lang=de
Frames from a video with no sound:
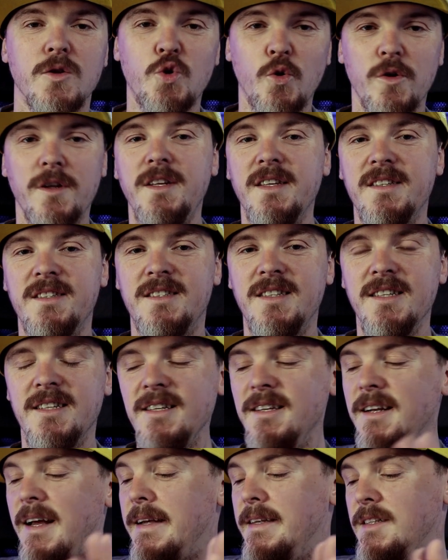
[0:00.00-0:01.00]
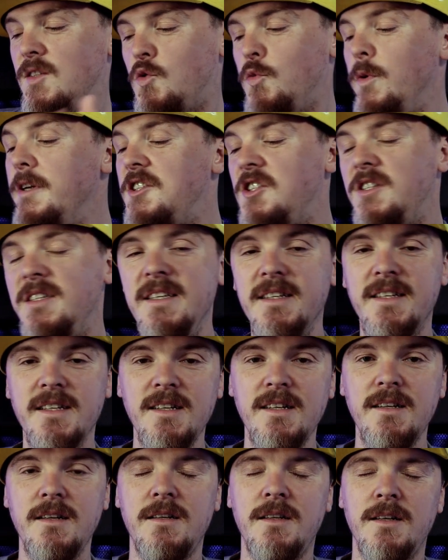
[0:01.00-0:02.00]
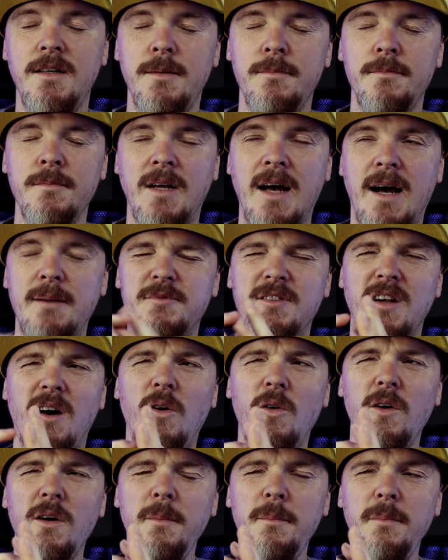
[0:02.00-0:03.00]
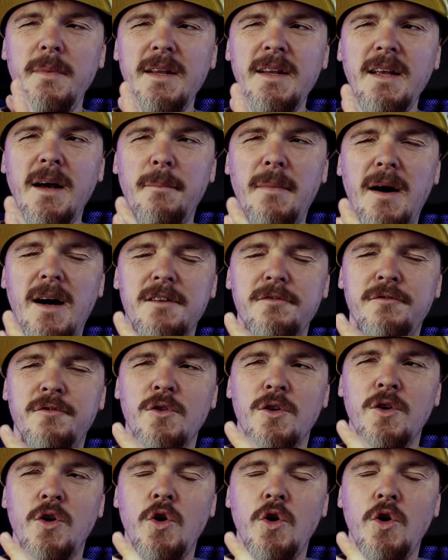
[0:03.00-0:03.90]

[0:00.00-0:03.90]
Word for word: So, der nächste Titel, ein Switch-Titel, ähm, gab es auch im Mediamarkt für